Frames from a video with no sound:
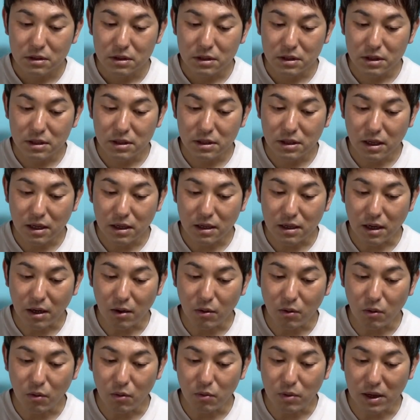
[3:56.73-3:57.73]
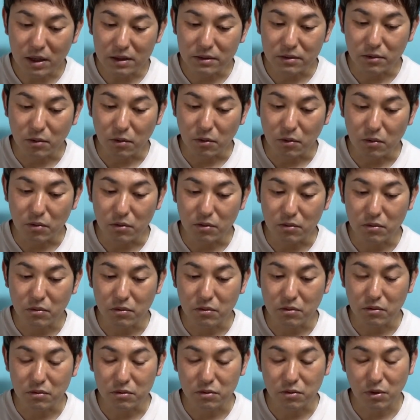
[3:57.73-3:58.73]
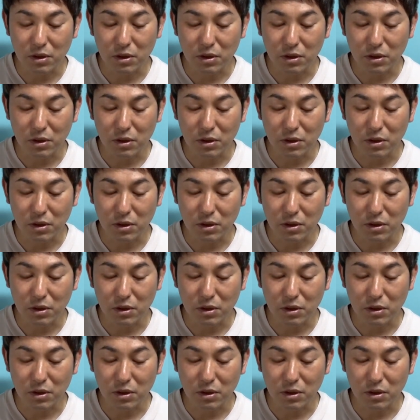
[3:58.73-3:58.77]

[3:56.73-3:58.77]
石田加帆ファンの